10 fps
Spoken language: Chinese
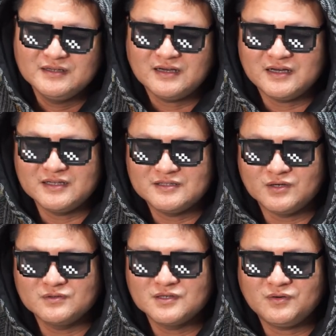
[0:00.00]
啊，里
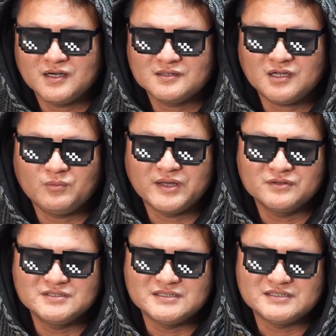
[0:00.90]
头的话呢，盗版
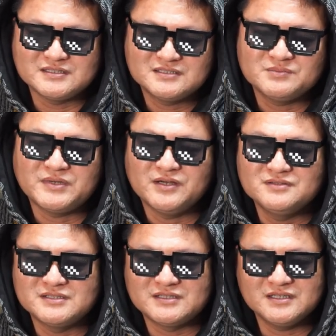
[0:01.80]
有几集，正版有
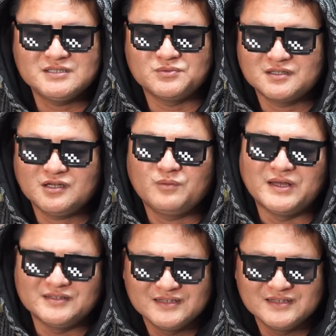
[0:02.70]
几集，而且我的盗版